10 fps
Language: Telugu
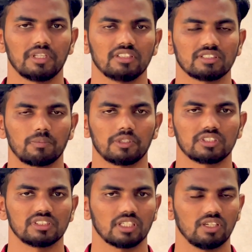చాలామంది
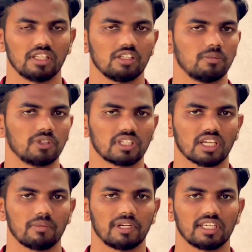సపోర్ట్ చేశారు అందులో
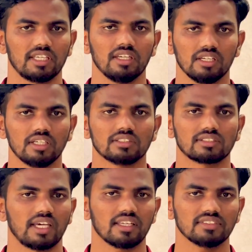ముఖ్యంగా మనకి
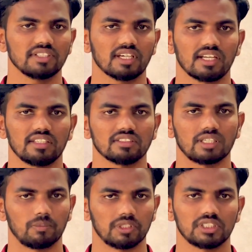సాయి కృష్ణ గారు అయితే
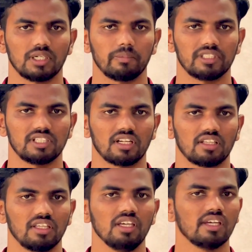సపోర్ట్ చేయడమే
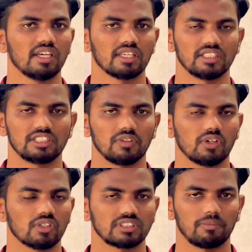జరిగింది
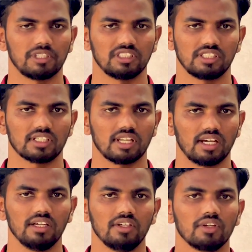ఎస్ఈఓకి e సంబంధించి
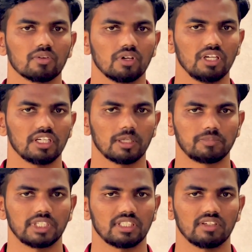ఇట్లా కొన్ని
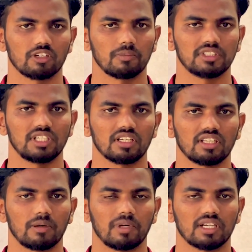టిప్స్ అయితే ఇవ్వడమే
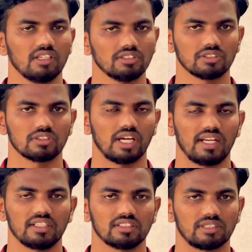జరిగిందనమాట సో
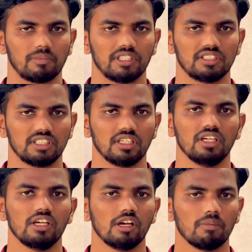దానికి సంబంధించి
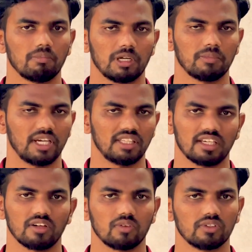మనం ఆయన
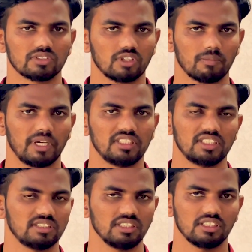దగ్గర కోర్స్ కూడా బై
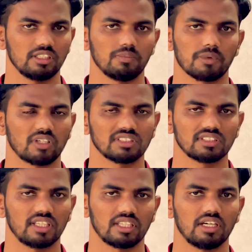చేసి ఈ
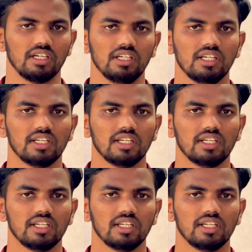ప్రాసెస్ అంతా